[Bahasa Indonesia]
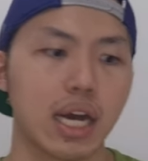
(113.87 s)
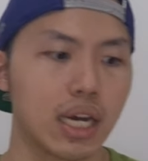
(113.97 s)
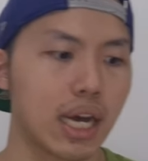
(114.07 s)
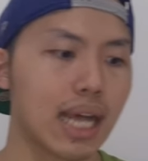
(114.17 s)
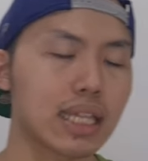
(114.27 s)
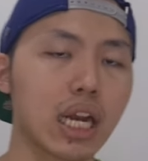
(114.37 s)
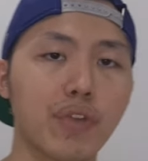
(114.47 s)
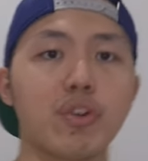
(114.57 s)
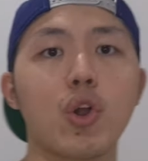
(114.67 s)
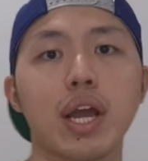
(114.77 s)
Uh, antara
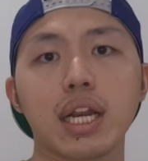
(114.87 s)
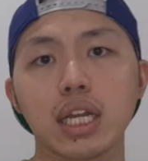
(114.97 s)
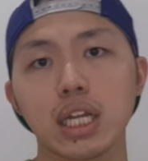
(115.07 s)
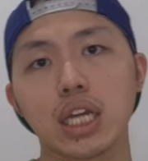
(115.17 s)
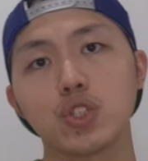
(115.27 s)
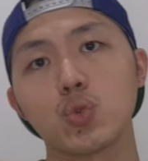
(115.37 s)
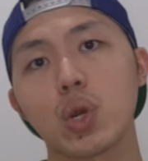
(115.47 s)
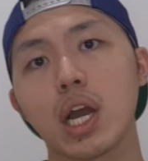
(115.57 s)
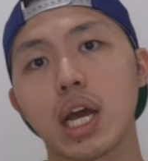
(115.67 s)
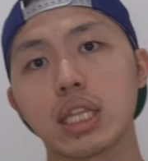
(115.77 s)
Kevin O'Leary dan
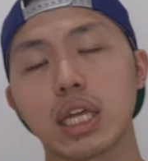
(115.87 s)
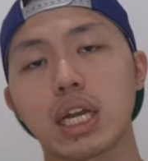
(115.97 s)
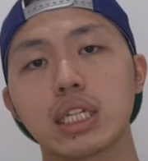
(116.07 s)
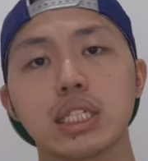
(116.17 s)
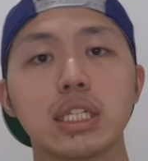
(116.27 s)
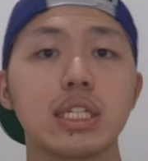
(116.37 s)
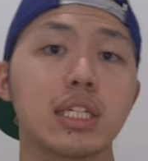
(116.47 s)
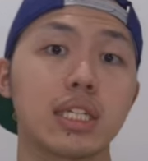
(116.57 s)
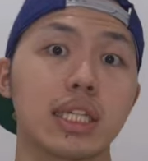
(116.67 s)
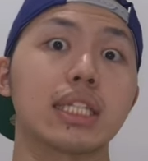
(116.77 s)
juga antara si
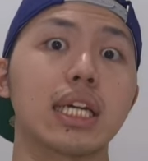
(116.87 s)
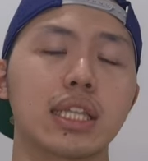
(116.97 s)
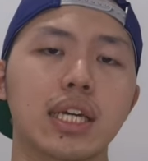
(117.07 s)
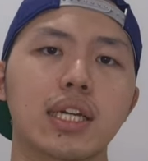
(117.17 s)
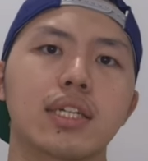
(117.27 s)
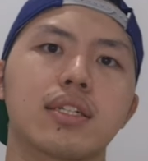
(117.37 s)
CZ ya.